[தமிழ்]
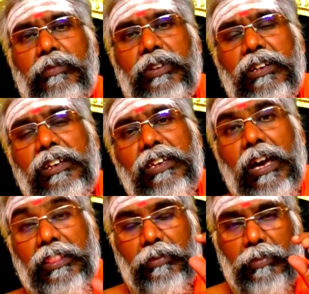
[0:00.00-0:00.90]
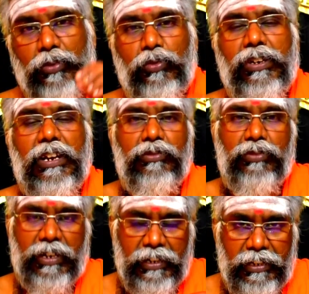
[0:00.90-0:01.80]
என்ன பண்ணுங்கள் நீங்கள் அந்த மாதிரி ஒரு கனவு
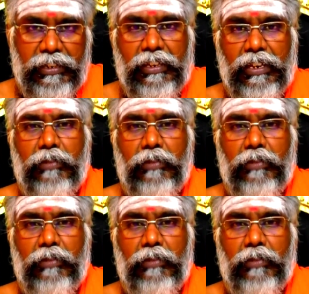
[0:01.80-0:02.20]
கண்டுட்டீங்க